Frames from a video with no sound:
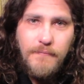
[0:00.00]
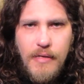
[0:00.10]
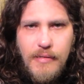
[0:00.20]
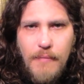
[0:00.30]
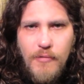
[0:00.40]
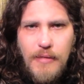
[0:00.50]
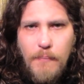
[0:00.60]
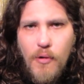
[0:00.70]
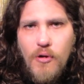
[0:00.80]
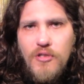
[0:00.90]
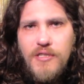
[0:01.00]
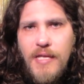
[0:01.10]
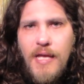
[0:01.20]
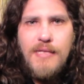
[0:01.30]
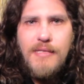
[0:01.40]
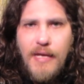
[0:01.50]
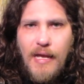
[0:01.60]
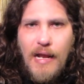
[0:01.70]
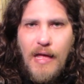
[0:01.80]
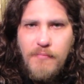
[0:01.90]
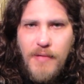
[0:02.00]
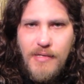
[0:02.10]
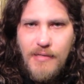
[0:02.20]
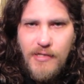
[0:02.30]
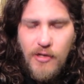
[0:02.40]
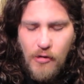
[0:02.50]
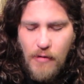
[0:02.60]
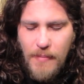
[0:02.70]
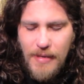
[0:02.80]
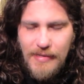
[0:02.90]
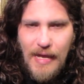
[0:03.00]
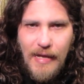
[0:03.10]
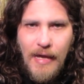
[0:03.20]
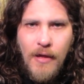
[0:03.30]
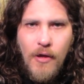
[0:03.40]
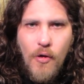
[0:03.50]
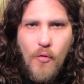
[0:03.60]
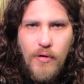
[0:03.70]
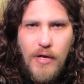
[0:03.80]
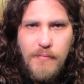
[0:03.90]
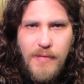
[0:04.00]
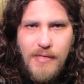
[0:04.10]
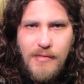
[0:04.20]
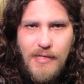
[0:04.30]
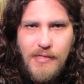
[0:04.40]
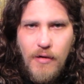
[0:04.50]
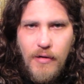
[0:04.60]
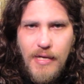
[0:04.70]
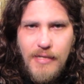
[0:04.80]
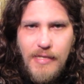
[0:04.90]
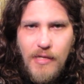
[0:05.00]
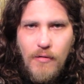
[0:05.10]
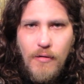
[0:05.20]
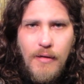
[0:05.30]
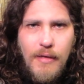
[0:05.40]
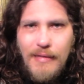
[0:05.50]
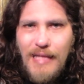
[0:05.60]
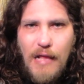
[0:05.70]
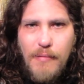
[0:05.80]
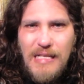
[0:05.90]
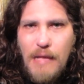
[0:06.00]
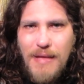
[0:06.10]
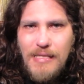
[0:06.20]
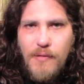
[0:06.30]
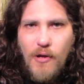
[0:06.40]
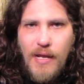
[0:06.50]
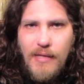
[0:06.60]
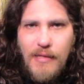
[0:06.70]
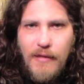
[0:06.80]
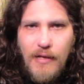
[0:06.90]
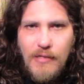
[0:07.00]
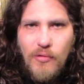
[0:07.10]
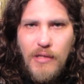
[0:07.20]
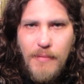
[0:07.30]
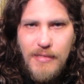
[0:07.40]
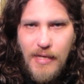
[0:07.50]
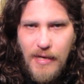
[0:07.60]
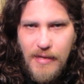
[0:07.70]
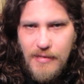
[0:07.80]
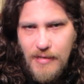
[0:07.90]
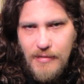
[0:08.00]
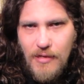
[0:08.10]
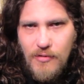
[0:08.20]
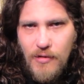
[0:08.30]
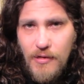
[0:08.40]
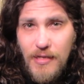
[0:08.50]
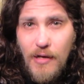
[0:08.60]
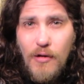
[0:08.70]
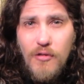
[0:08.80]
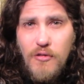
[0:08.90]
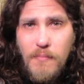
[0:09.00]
Estamos a pocos días de que la administración Obama salga, una administración que ha sido tal vez la más violenta de las últimas décadas en Estados Unidos, incluso